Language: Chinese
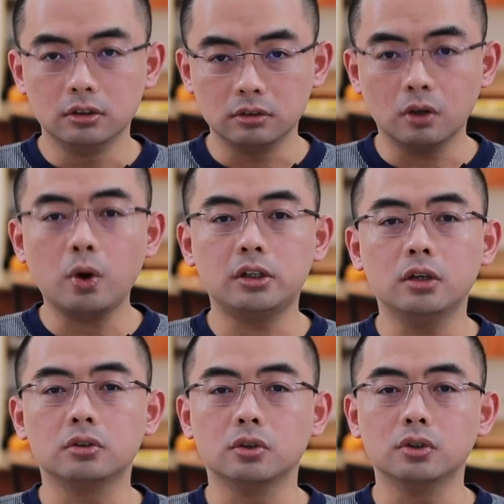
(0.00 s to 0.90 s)
能能快
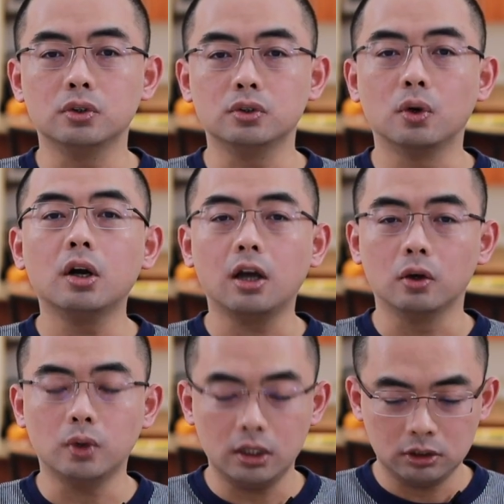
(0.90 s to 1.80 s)
点有有有个
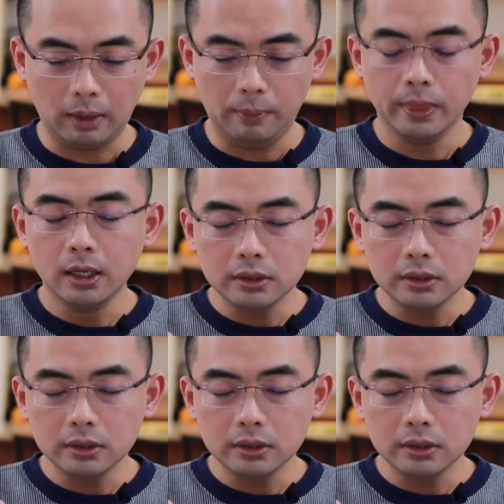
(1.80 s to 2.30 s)
了断是吧？